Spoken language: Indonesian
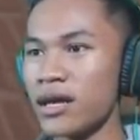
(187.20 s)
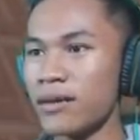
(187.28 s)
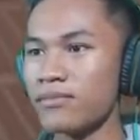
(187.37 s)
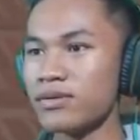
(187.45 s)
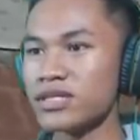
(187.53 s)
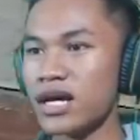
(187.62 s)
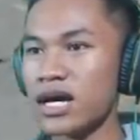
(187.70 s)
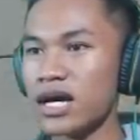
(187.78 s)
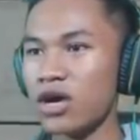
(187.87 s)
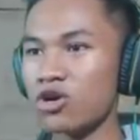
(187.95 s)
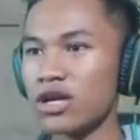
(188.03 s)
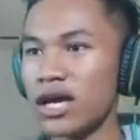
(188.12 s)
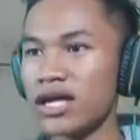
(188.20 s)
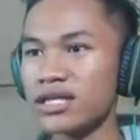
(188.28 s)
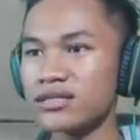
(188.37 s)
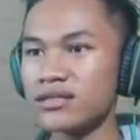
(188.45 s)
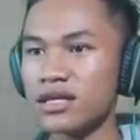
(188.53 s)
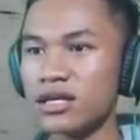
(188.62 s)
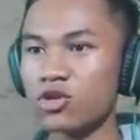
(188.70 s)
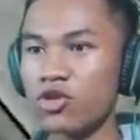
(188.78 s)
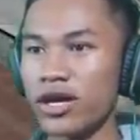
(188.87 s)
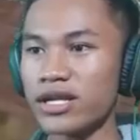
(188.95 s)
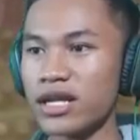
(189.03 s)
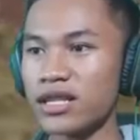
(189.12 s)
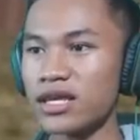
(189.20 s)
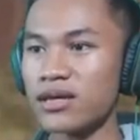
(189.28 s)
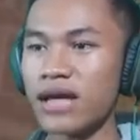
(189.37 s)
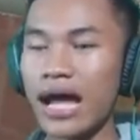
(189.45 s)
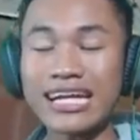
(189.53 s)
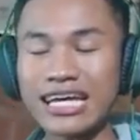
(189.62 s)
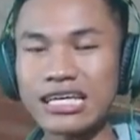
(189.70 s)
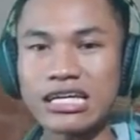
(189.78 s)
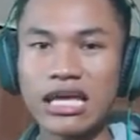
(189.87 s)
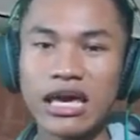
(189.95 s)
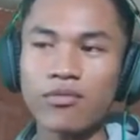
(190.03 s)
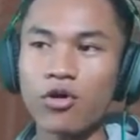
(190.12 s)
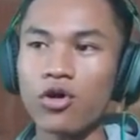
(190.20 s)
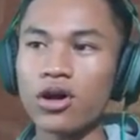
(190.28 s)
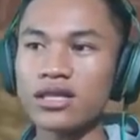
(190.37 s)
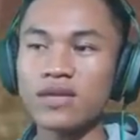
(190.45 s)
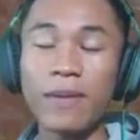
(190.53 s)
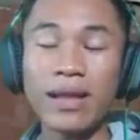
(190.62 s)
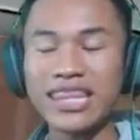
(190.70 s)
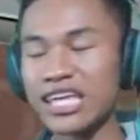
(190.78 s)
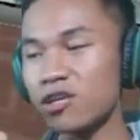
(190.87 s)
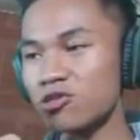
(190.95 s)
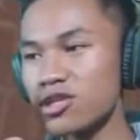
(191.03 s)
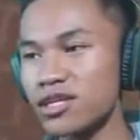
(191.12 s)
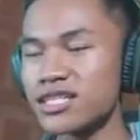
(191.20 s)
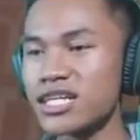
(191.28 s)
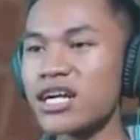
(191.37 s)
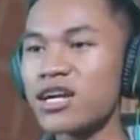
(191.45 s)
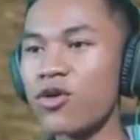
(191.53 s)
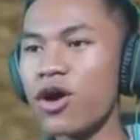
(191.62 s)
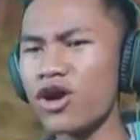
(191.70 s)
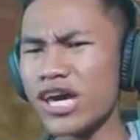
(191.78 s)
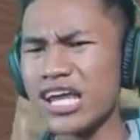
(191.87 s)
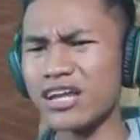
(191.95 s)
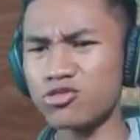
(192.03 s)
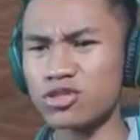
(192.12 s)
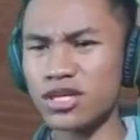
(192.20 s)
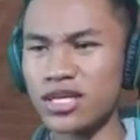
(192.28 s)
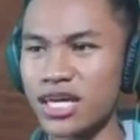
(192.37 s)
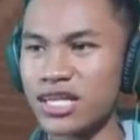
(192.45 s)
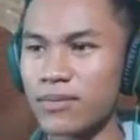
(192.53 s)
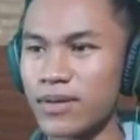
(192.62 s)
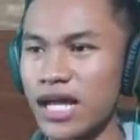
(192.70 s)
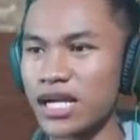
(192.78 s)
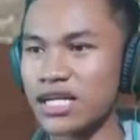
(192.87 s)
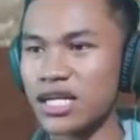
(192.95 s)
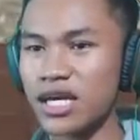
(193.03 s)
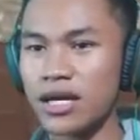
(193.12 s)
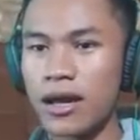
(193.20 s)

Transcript: bisa online itu ya. Nanti ada aja deh ya, pokoknya dipantengin terus aja channel gua. Oke langsung saja kita pada hari ini